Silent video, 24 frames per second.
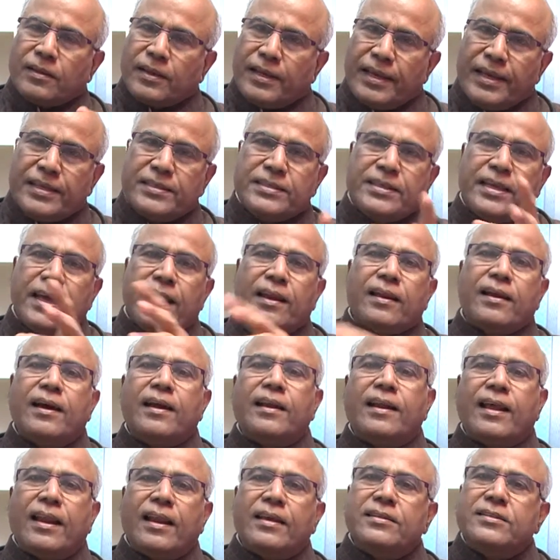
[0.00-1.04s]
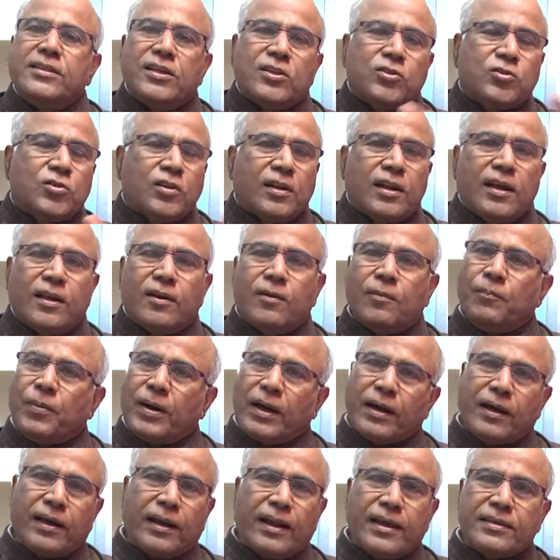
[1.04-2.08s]
కేసీఆర్ గారు ఎలా చేస్తున్నారో
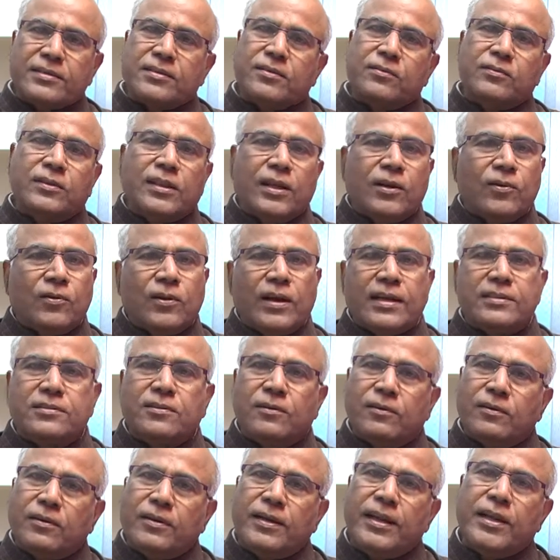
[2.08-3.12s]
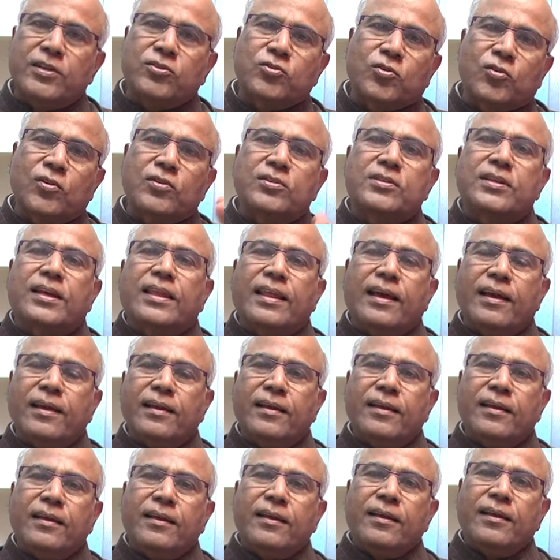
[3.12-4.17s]
పక్క రాష్ట్రం తెలుగు రాష్ట్రంలో నేర్చుకోవచ్చు కదా
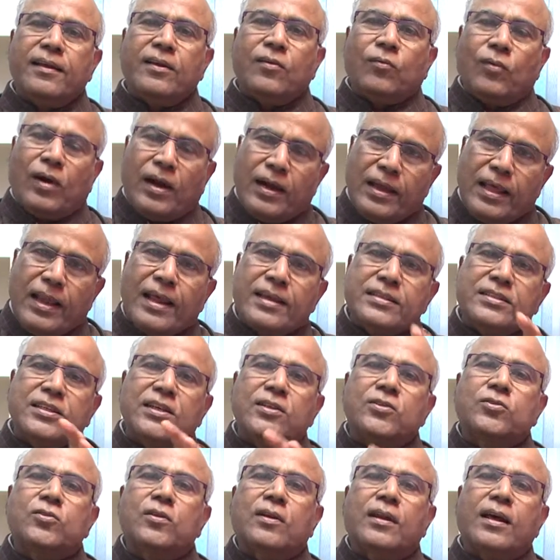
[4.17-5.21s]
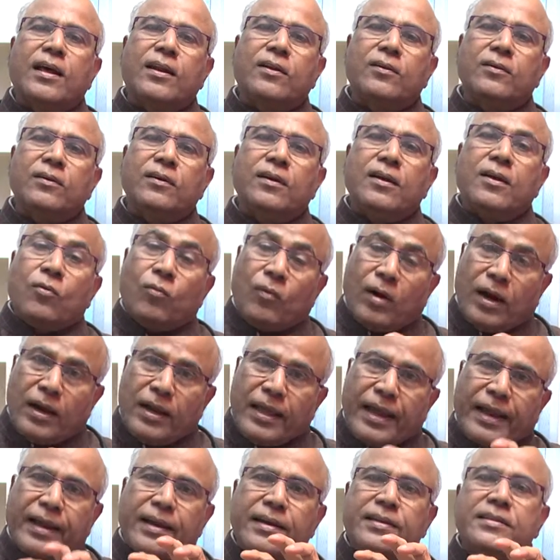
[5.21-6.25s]
వాళ్ళు ఎలా చేస్తున్నారు
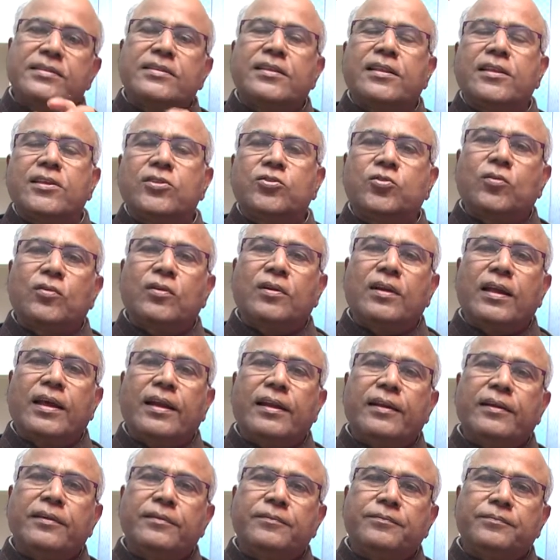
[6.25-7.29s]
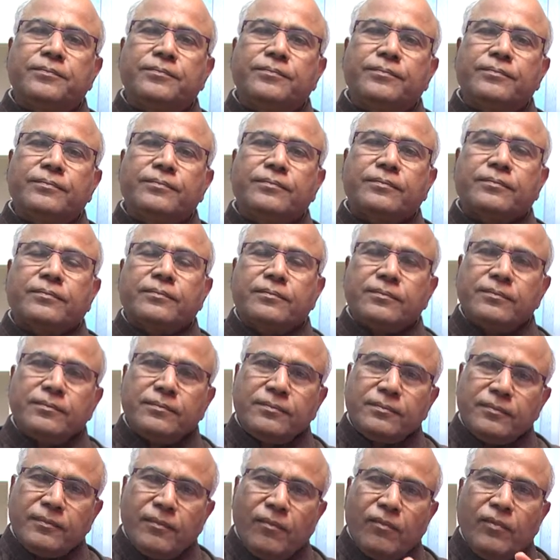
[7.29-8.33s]
వాళ్ళు ఎక్కడి నుంచి తెచ్చుకుంటున్నారని
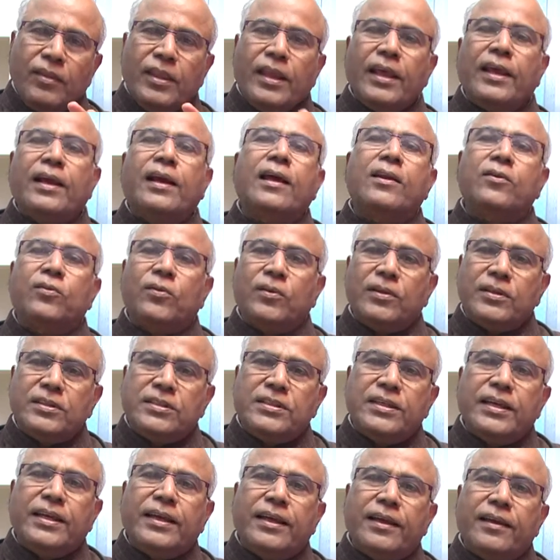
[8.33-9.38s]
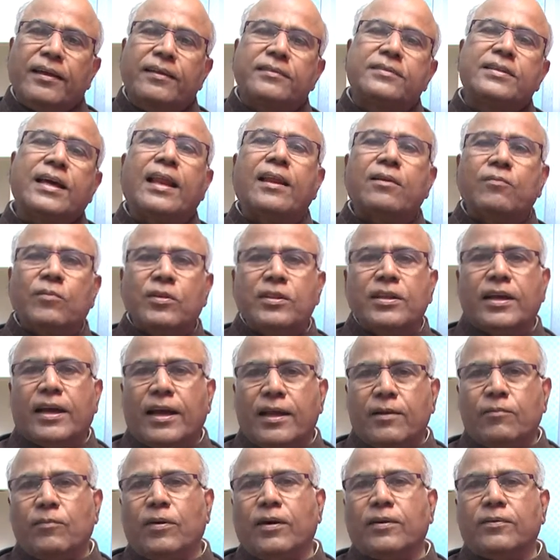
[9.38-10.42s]
టీకాల గురించి చాలామందికి
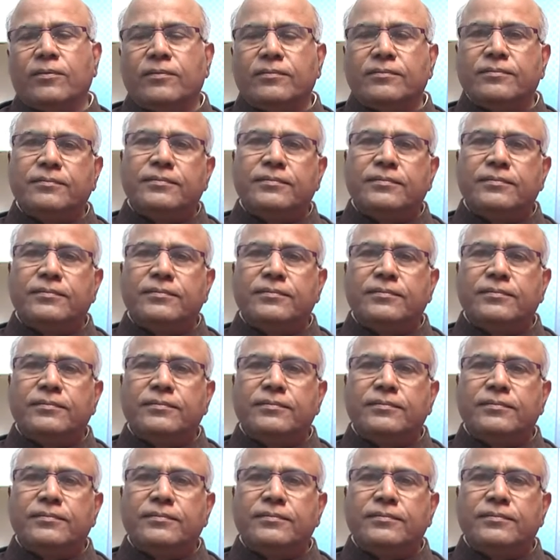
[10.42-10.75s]
అనుమానం